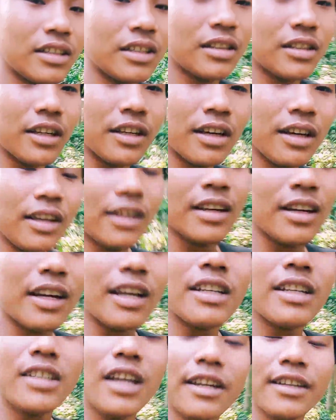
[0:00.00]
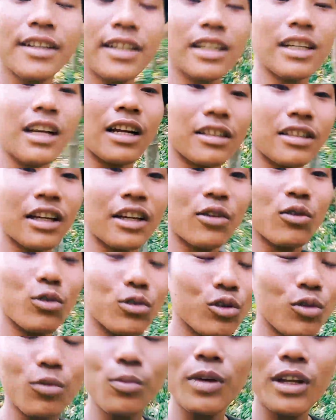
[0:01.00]
ऐसे ऐसे कैसा इंटरेस्ट लगता है वो
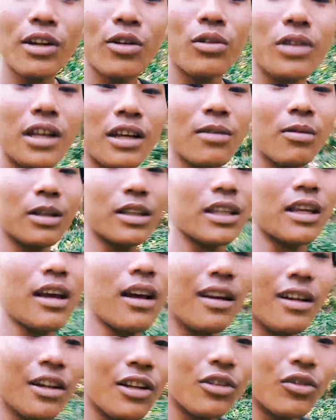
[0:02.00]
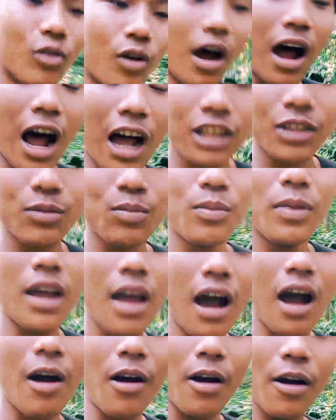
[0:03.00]
तो मेरे को नहीं बताया तो आज मैं
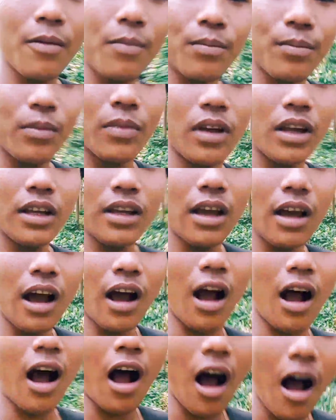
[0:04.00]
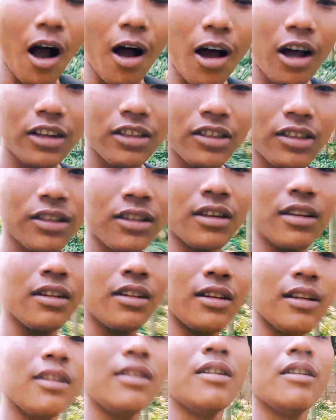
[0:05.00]
आ मैं आज
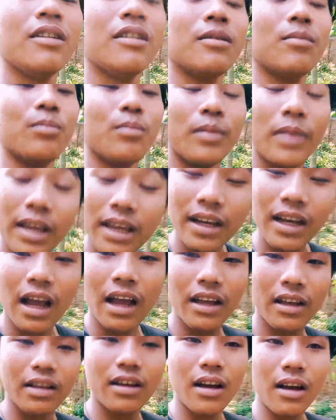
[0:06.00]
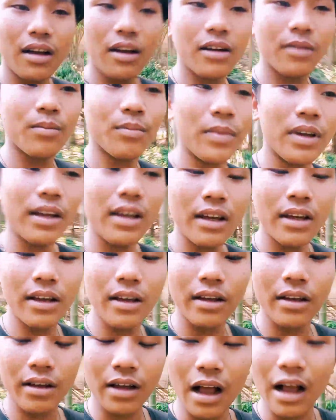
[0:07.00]
मैं खाएगा
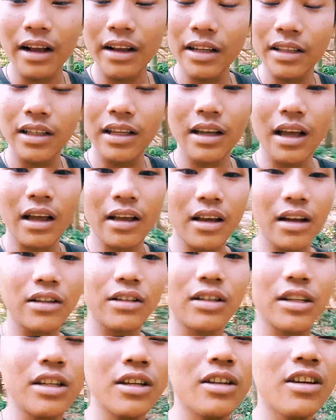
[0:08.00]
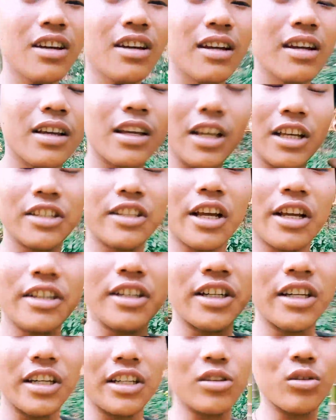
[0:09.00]
मैं खा के देखाएगा कि कैसा
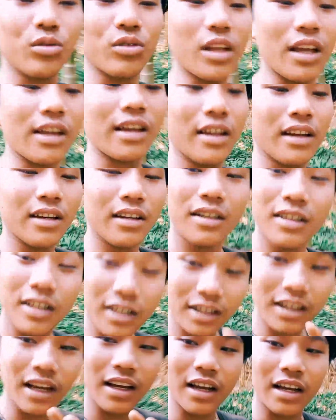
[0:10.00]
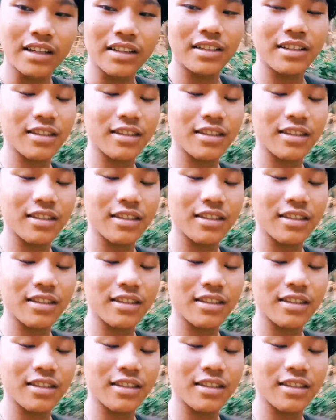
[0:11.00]
इंटरेस्ट होता है ठीक है गैस